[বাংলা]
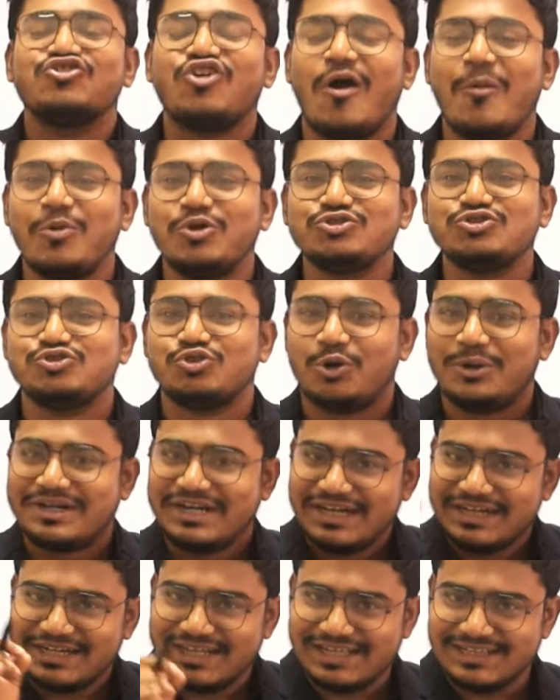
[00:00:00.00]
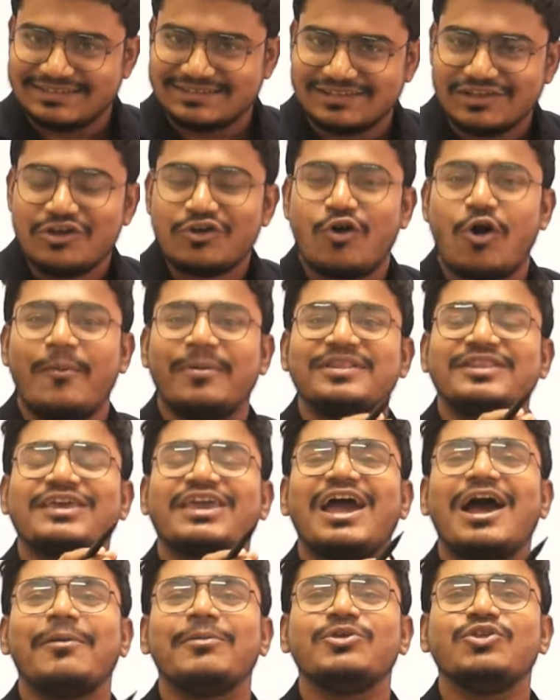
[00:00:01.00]
সমস্ত ডিটেলস কবে
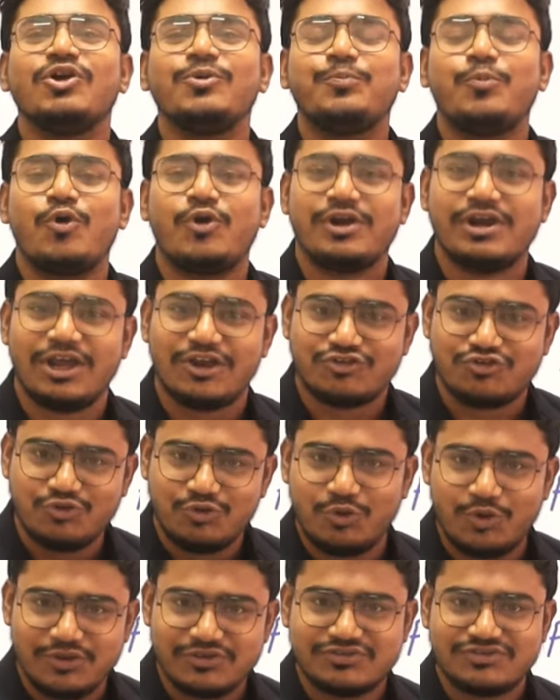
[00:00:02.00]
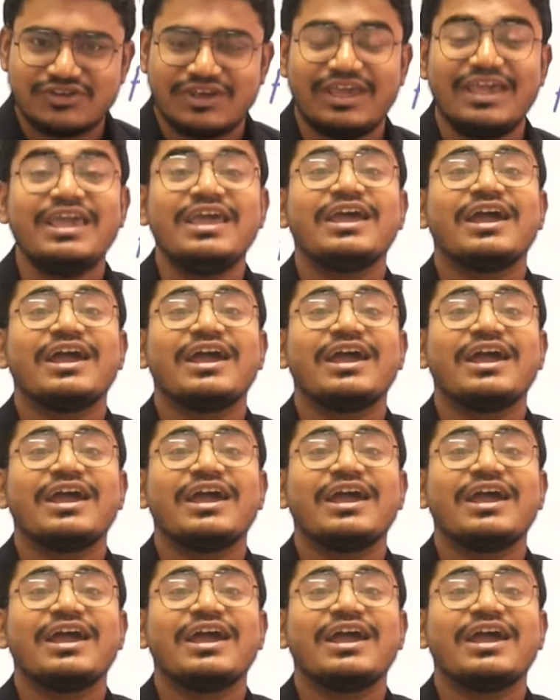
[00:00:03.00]
থেকে আবেদন প্রক্রিয়া শুরু হচ্ছে